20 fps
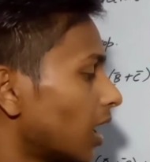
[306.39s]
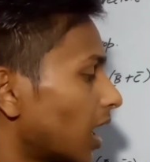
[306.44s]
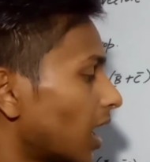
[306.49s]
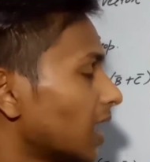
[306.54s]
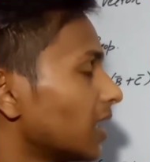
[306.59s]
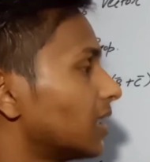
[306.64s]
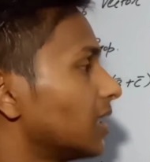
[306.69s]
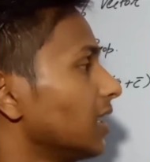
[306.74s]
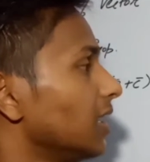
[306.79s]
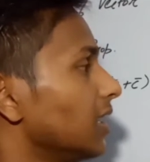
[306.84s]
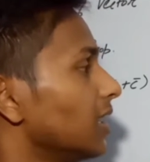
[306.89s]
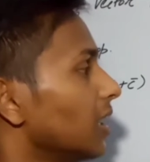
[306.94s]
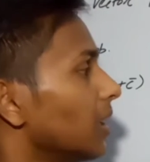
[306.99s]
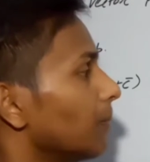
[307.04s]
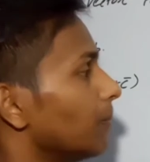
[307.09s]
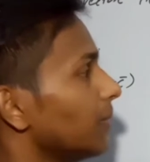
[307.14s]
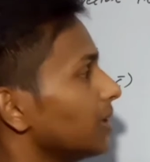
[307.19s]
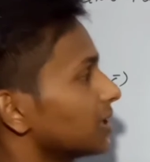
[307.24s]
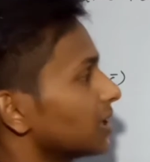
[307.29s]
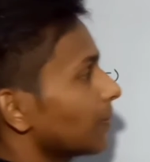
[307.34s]
आर टी
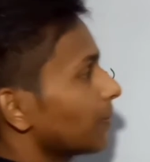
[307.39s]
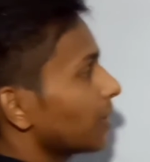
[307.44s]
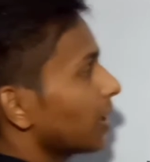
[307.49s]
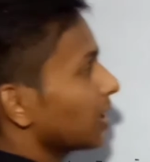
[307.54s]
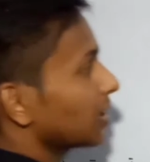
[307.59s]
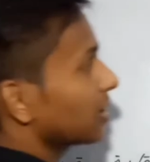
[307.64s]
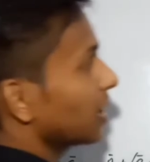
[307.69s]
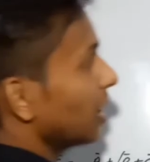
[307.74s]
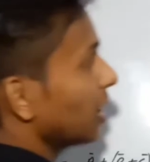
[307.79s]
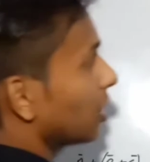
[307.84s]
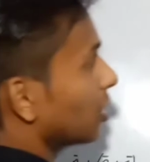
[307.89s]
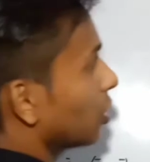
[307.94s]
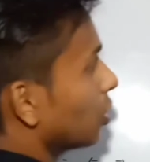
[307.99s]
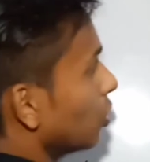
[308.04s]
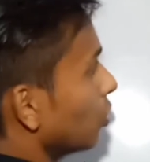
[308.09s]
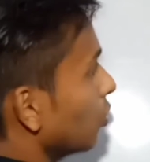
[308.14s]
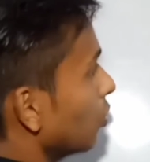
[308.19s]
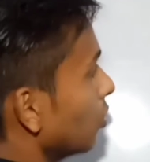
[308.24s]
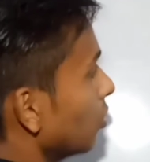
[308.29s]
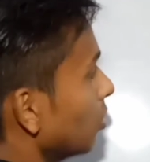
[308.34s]
मीन्स अपना आते हैं
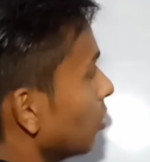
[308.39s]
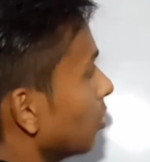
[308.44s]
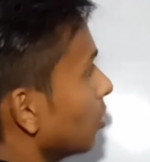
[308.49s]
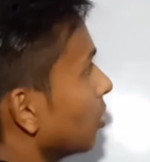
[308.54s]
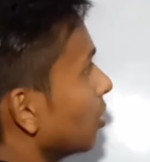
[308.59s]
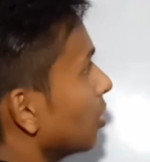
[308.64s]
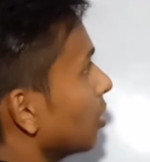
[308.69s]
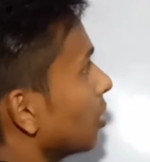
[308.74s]
क्यू